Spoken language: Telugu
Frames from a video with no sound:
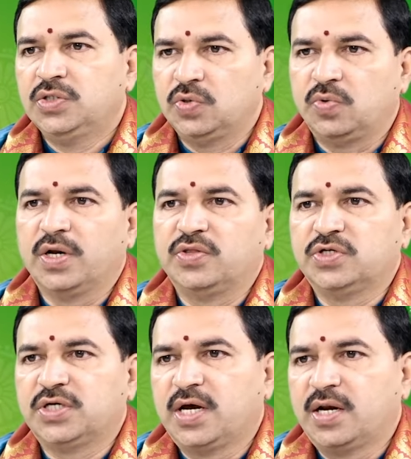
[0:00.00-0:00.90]
శుక్రుడు
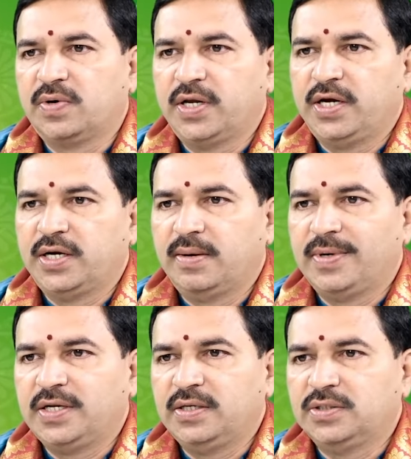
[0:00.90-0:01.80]
కూడా అయ్యాడు
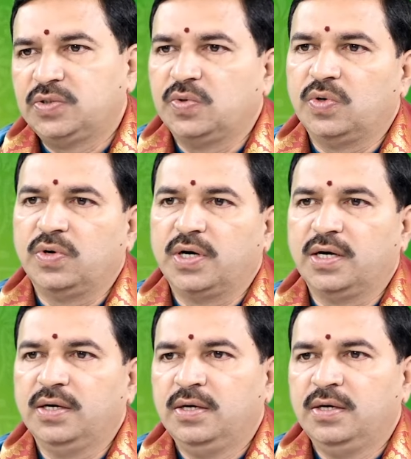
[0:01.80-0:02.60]
కాబట్టి శుక్రుడు కూడా